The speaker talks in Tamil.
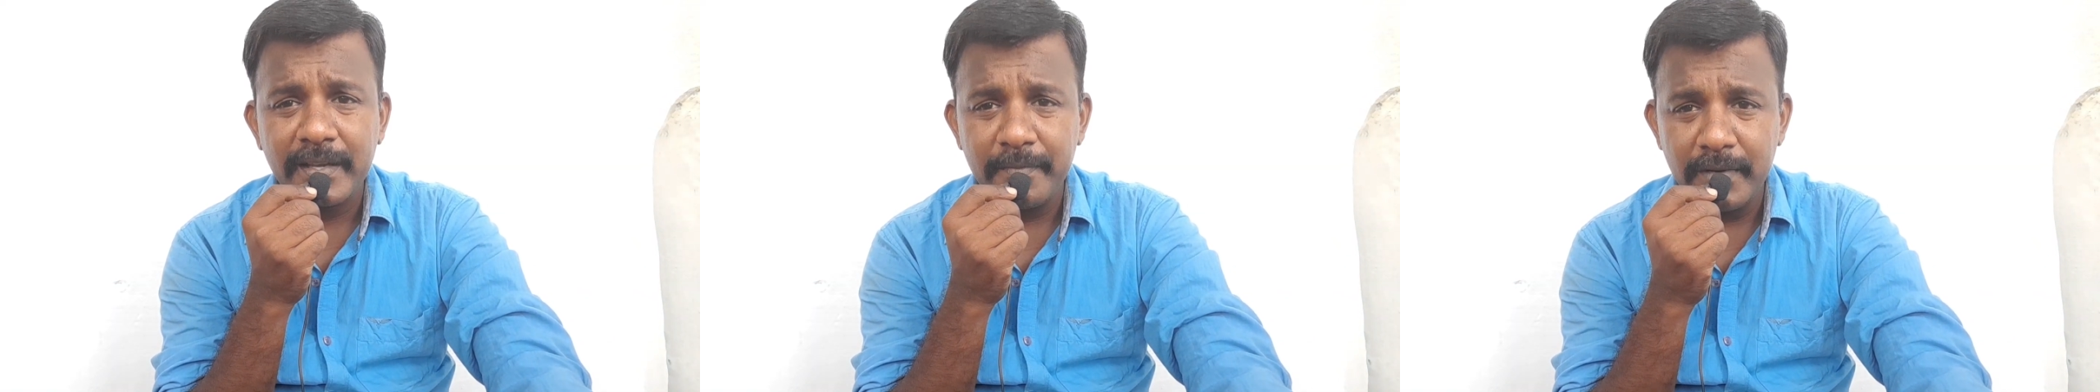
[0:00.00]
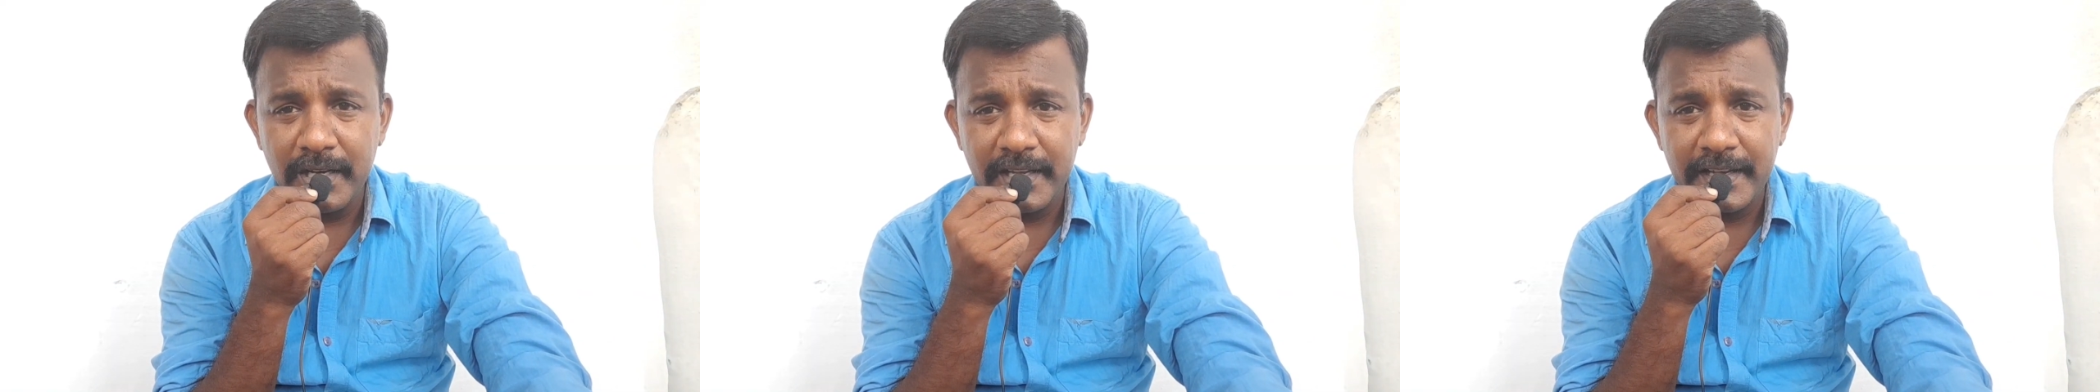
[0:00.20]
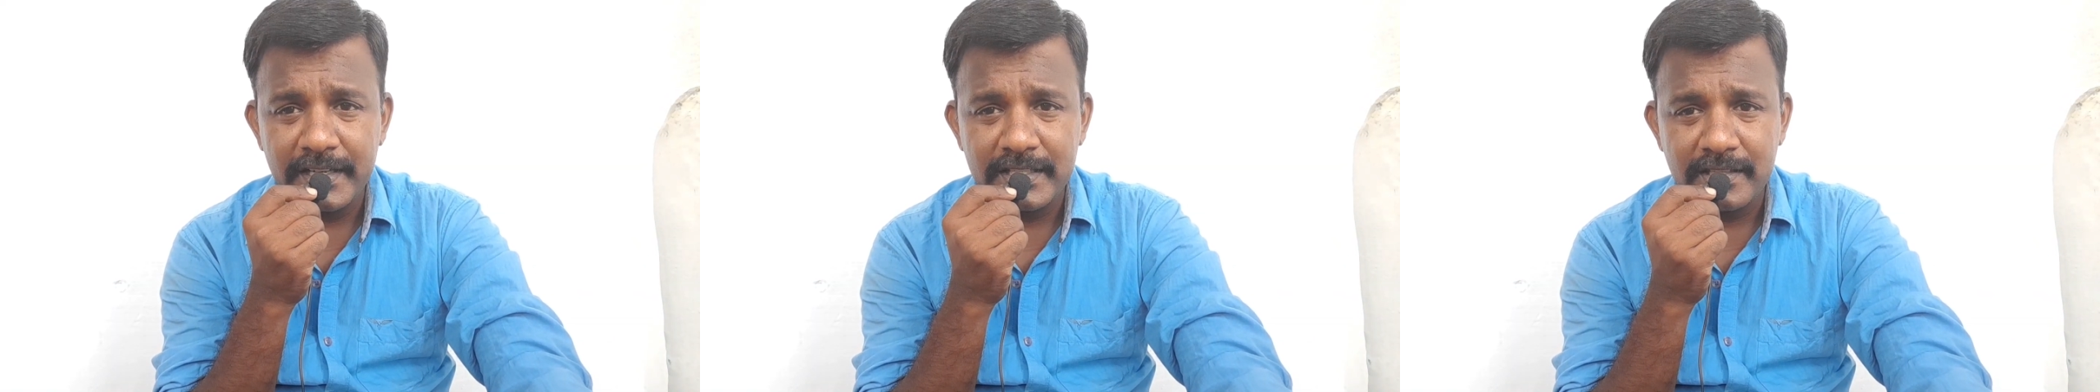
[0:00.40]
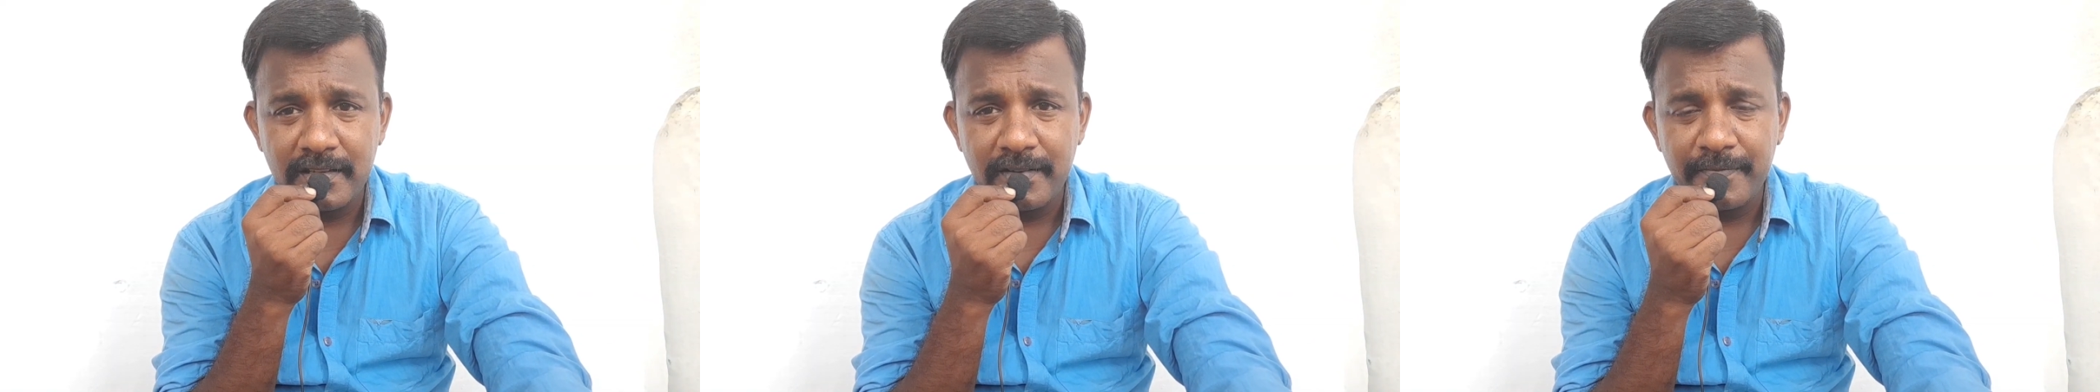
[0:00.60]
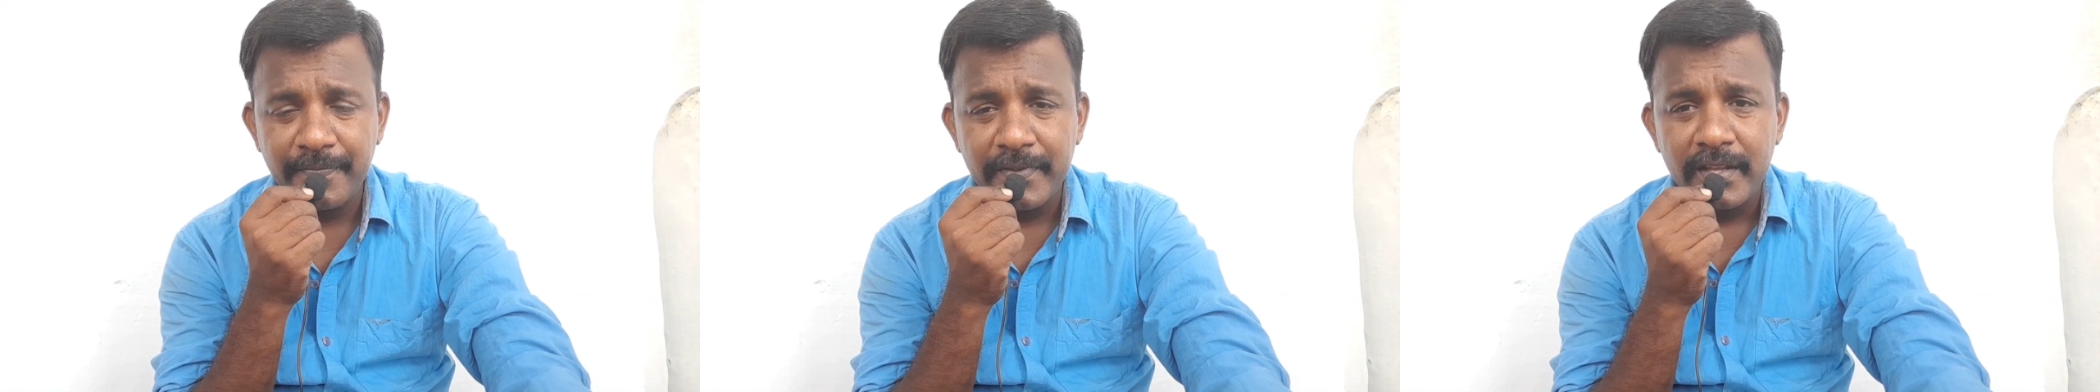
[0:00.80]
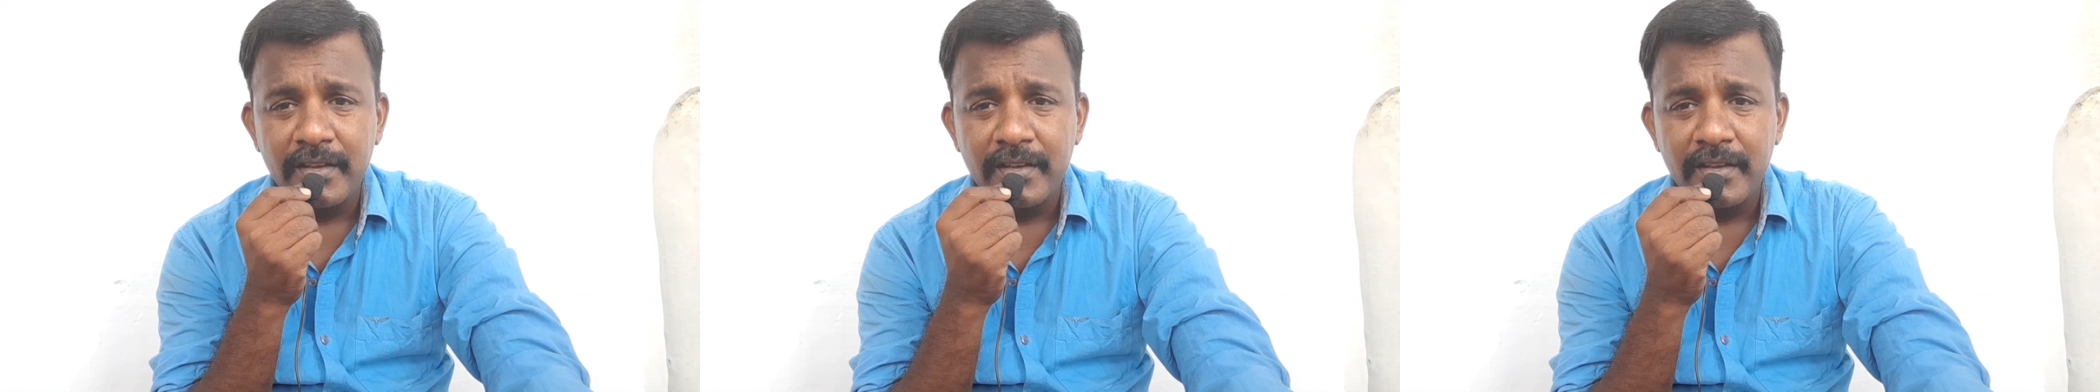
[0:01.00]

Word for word: பில்கேட்ஸ் தான்